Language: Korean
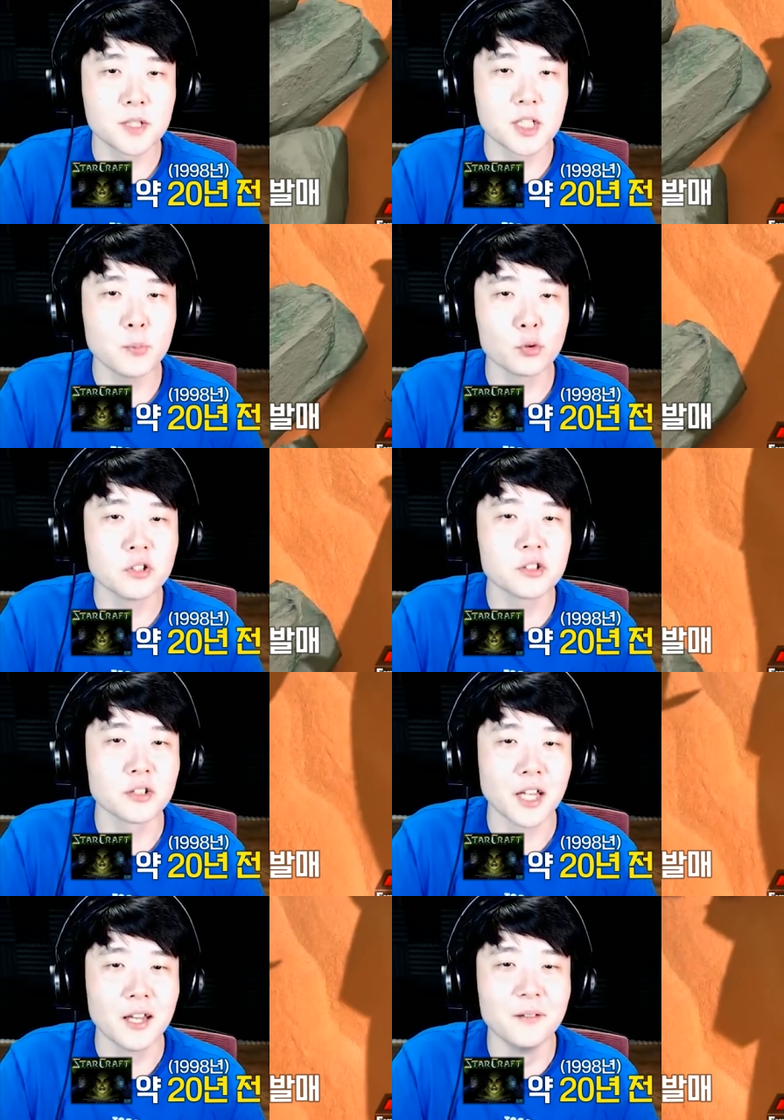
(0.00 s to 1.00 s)
15년 전
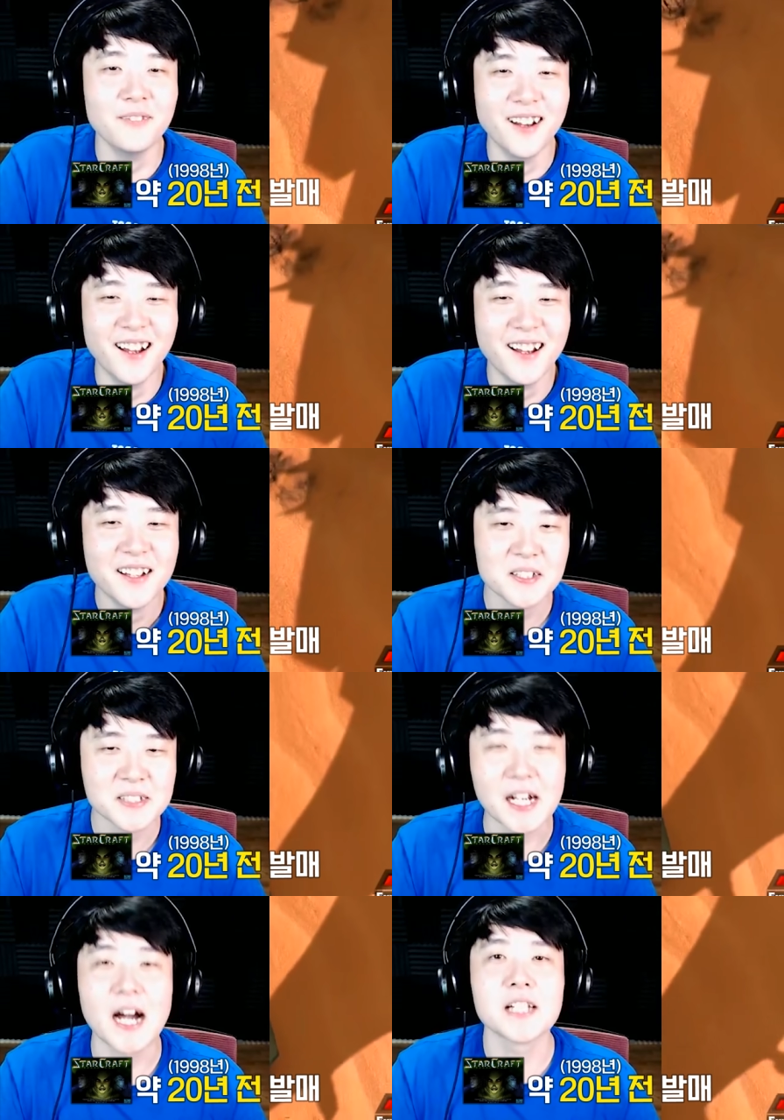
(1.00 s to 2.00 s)
게임.
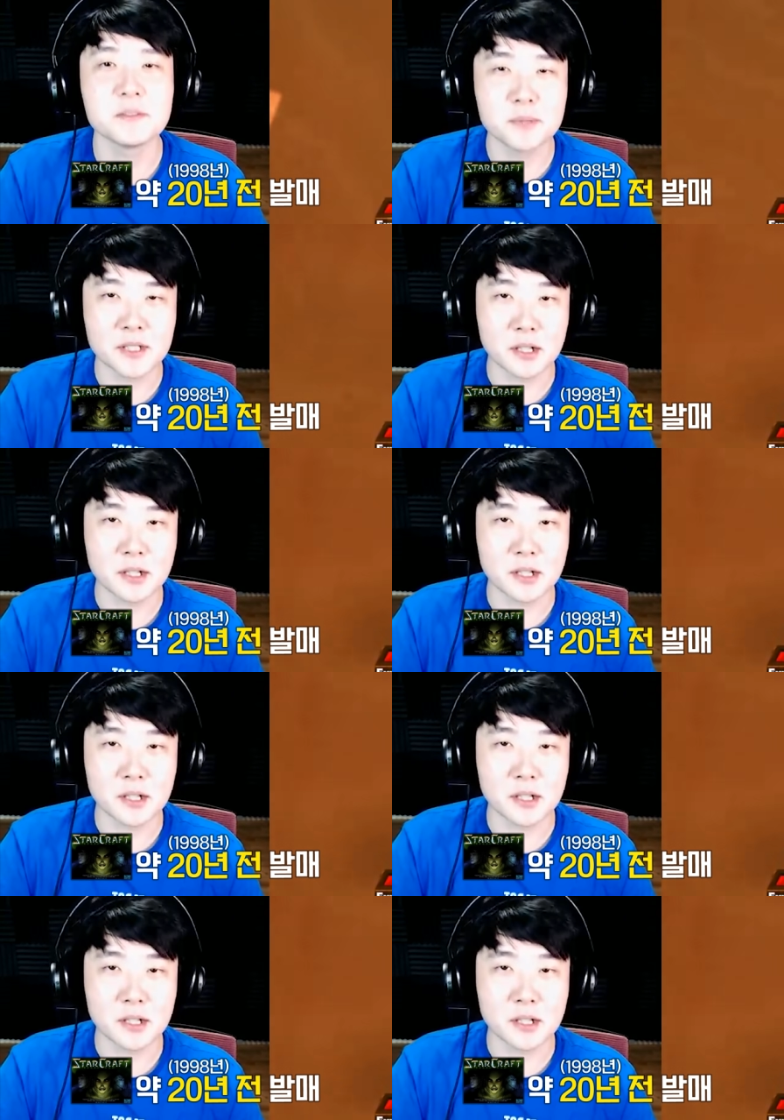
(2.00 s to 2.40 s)
제가 아재입니다